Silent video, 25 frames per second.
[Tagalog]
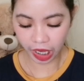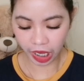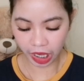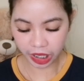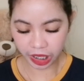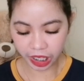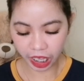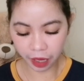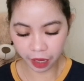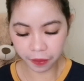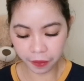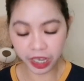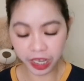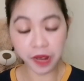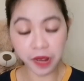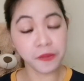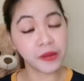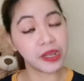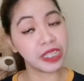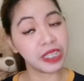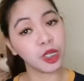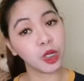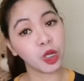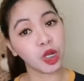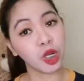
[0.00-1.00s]
Ang dami
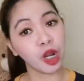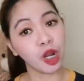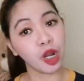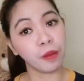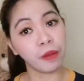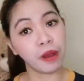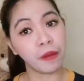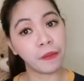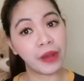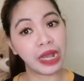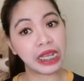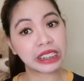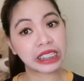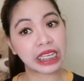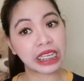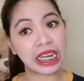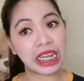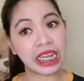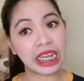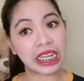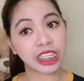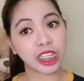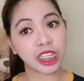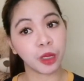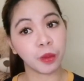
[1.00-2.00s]
naman, hindi ko lang mabasa
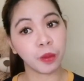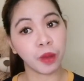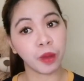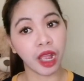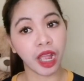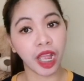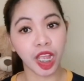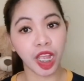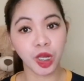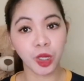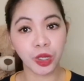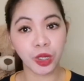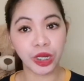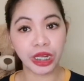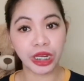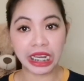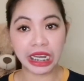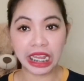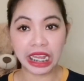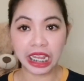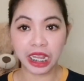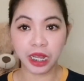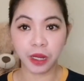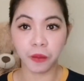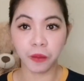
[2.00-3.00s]
lahat ng mga ano
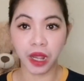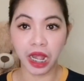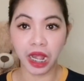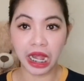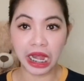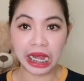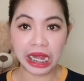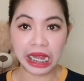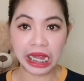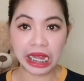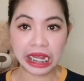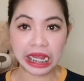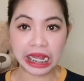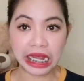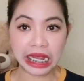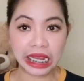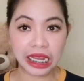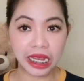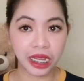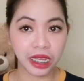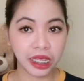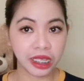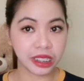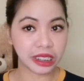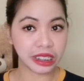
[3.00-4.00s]
nila, mga
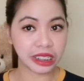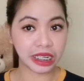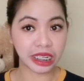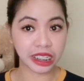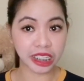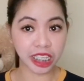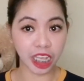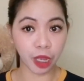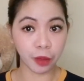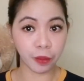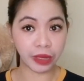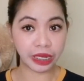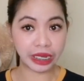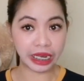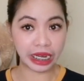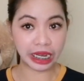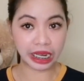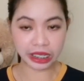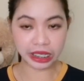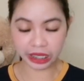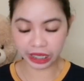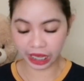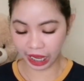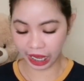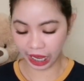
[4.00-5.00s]
sinasabi
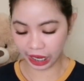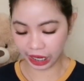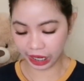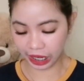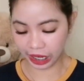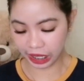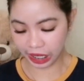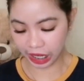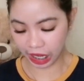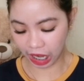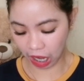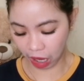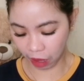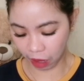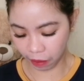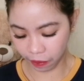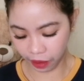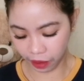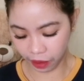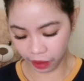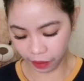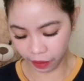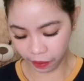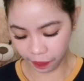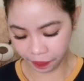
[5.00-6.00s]
nila sa akin.
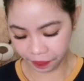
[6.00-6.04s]
Grabe.